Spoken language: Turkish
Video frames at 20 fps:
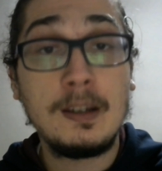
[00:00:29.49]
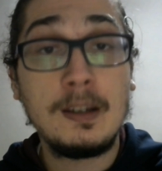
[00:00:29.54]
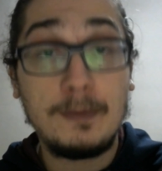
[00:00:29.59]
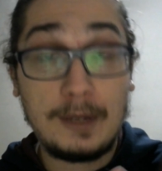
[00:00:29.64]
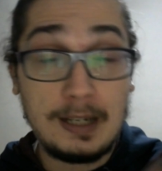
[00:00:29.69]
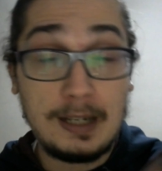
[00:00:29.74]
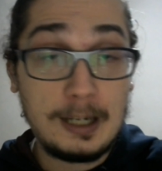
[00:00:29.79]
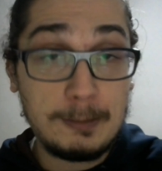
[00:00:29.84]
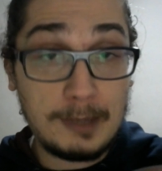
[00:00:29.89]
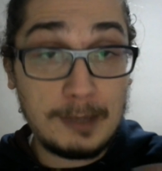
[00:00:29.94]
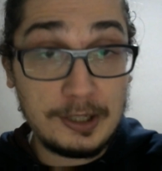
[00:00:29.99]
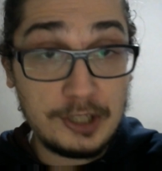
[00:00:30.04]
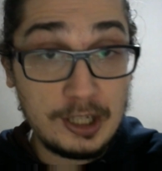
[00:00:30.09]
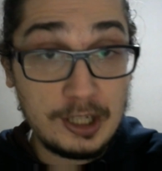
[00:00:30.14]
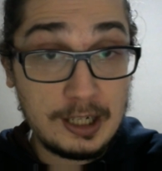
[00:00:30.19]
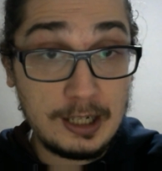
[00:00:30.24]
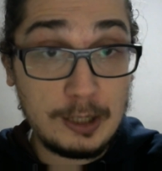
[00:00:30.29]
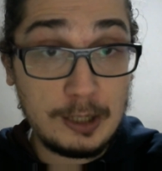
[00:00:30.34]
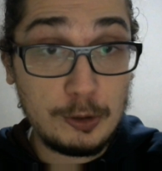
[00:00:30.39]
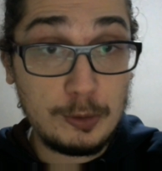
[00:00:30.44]
Fenerbahçe
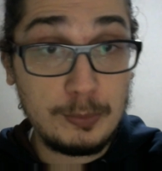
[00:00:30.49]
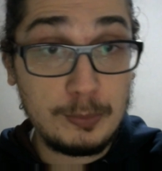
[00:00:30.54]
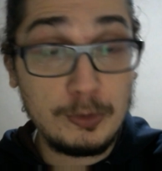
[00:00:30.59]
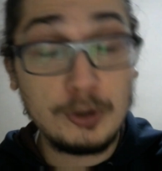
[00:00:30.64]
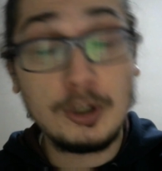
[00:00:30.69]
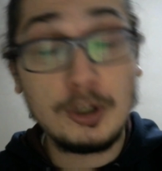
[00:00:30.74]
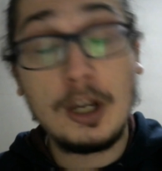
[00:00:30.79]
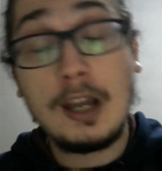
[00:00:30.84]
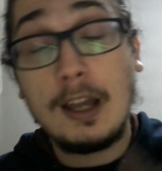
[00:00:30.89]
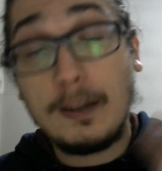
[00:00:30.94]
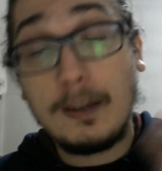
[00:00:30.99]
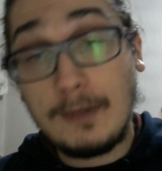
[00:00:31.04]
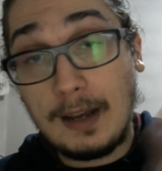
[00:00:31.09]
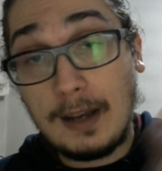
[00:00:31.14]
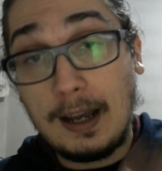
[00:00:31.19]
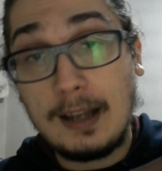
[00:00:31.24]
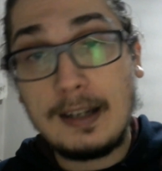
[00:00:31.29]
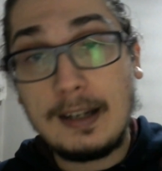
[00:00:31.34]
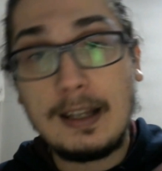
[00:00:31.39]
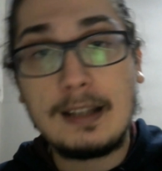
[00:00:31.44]
Karagümrük ve
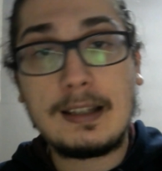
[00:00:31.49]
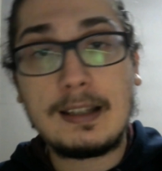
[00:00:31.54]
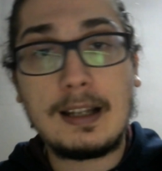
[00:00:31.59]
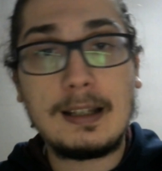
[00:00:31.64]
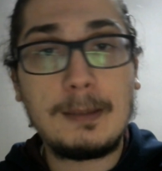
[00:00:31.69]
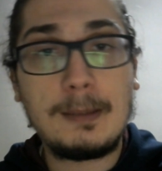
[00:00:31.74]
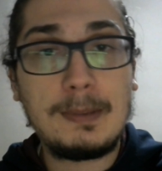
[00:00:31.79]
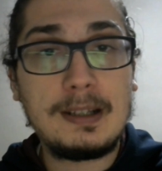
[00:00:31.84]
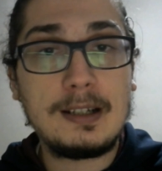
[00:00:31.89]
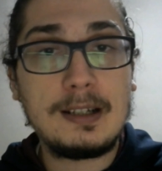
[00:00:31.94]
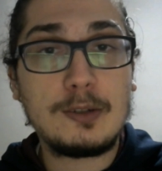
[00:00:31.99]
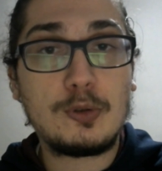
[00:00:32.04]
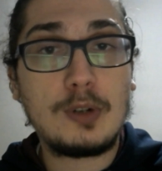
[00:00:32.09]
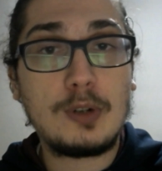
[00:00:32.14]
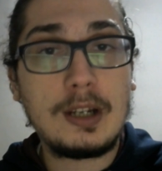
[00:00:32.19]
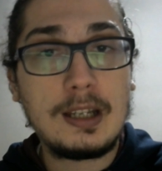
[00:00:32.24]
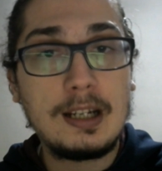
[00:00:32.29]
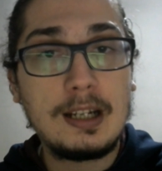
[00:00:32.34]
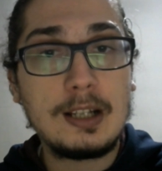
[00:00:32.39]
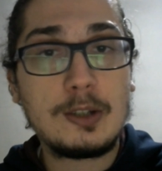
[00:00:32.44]
ayrıyetten de bildiğiniz
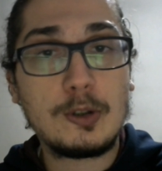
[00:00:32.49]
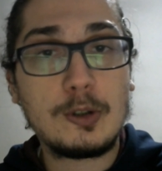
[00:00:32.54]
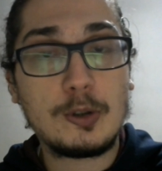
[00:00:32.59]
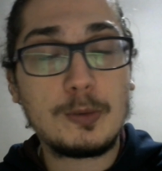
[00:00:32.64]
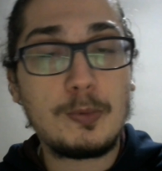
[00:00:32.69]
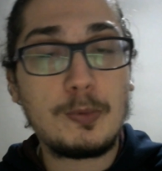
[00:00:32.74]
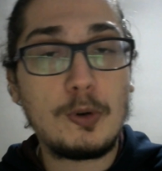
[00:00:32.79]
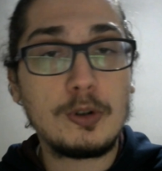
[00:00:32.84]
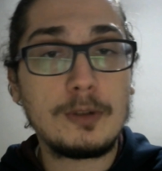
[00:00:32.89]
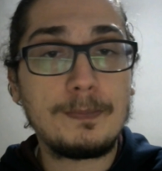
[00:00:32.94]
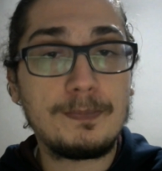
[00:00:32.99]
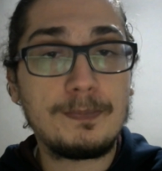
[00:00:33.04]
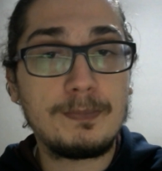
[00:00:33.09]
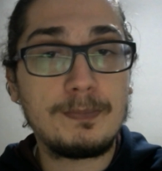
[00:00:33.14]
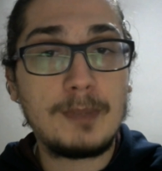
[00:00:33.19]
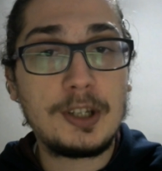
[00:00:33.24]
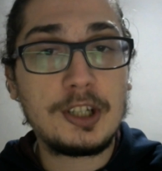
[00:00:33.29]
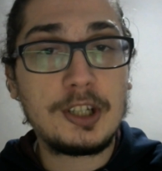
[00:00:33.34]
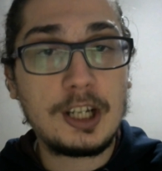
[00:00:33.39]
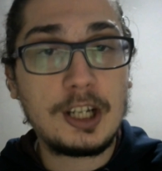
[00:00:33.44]
üzere Giresunspor
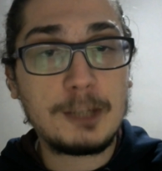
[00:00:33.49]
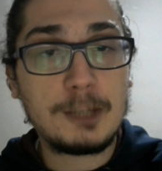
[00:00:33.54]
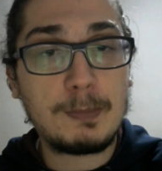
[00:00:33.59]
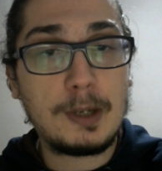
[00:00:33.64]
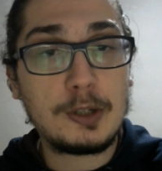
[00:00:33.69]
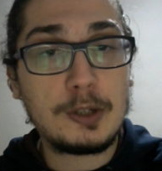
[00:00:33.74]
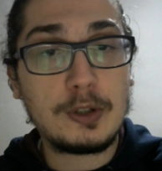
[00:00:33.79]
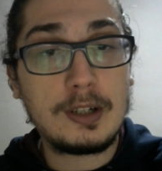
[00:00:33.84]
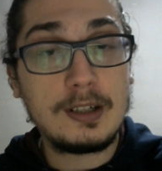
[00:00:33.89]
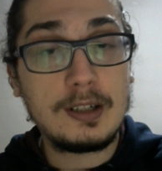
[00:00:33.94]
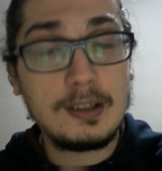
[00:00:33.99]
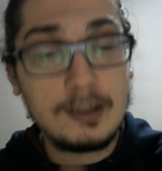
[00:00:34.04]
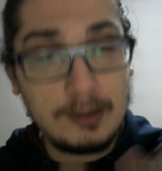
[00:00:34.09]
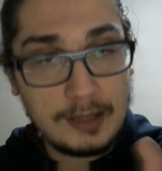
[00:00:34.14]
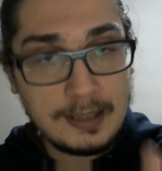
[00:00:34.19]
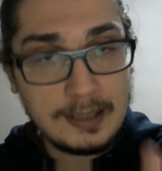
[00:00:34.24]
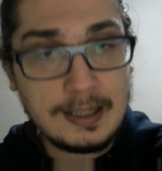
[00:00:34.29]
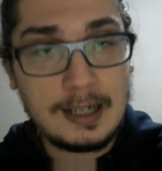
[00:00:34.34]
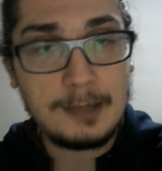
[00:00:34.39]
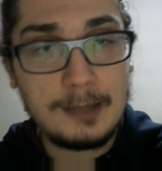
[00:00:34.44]
ıı, Beşiktaş maçlarını
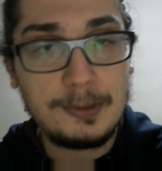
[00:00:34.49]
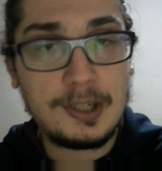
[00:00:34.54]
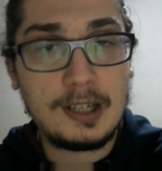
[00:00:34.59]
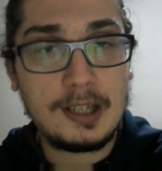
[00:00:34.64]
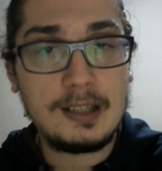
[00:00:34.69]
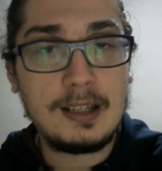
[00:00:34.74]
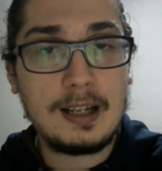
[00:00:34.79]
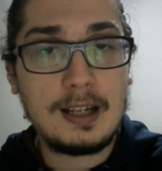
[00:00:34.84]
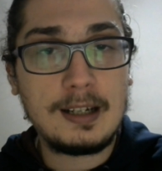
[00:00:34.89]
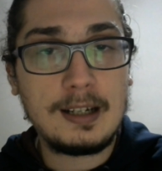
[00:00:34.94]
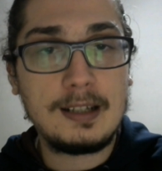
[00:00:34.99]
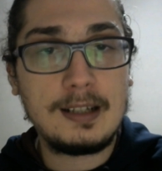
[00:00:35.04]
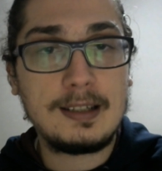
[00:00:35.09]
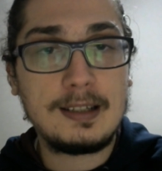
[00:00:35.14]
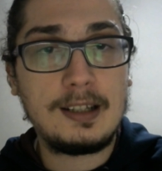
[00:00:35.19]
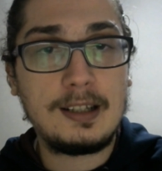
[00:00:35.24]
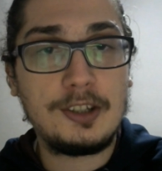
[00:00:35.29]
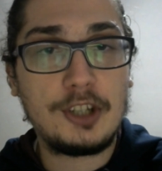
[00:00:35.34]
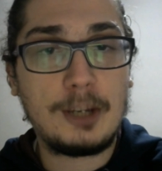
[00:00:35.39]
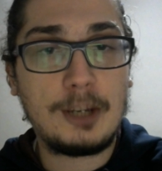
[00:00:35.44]
detaylı bir şekilde analiz
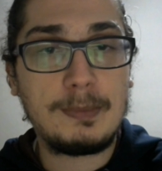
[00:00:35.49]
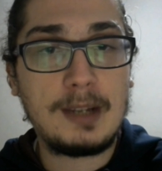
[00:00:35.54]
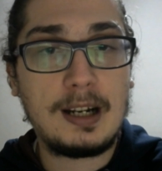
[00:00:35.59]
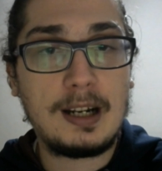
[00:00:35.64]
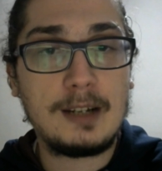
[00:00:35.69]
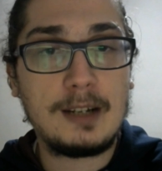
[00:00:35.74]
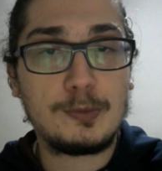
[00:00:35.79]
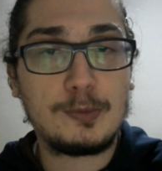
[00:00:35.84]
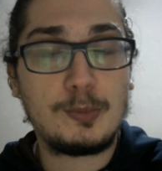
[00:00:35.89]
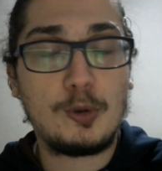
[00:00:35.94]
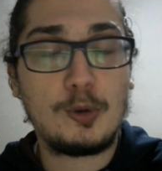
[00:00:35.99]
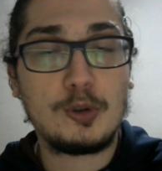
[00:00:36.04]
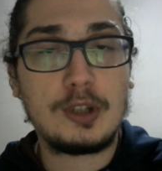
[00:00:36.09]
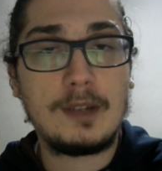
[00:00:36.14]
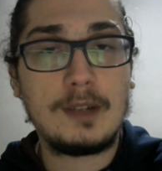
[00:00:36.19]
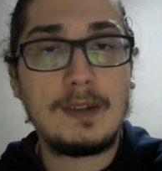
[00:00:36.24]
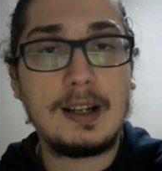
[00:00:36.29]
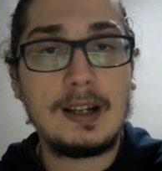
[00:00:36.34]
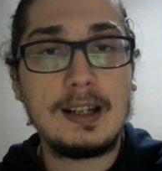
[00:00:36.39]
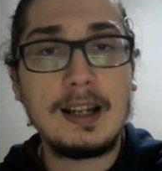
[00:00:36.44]
edeceğim değerli futbol
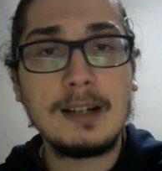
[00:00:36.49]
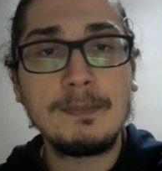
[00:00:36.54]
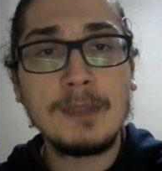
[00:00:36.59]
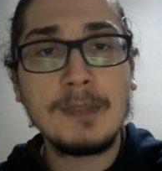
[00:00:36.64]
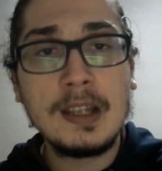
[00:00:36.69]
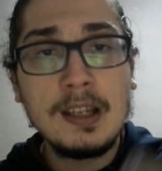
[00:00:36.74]
severler.